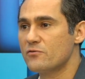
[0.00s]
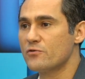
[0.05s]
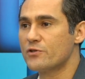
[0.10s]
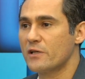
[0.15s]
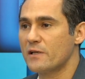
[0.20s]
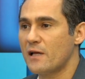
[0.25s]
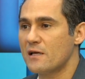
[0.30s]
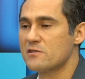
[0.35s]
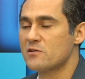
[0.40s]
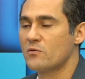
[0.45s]

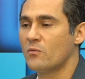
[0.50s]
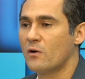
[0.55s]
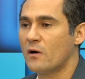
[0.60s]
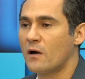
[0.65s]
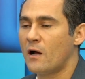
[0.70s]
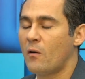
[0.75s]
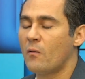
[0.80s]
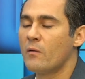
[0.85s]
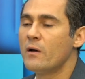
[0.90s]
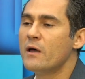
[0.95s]
sustentação
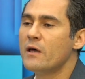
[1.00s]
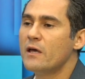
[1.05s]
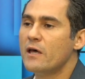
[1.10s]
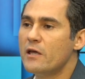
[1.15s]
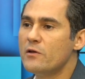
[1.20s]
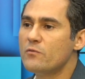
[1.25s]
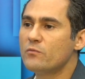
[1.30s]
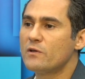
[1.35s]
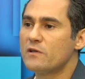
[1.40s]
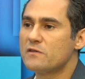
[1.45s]
oral
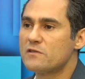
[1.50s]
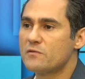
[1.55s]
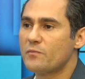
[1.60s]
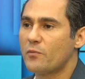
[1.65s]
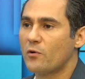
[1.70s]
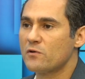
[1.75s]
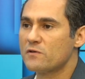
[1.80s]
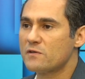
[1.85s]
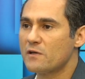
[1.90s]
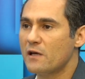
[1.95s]
em um desses
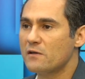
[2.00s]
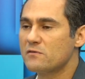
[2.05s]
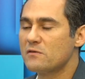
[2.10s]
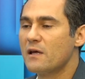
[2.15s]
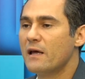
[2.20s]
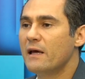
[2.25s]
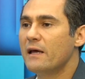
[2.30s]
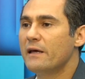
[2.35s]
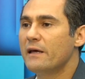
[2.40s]
processos,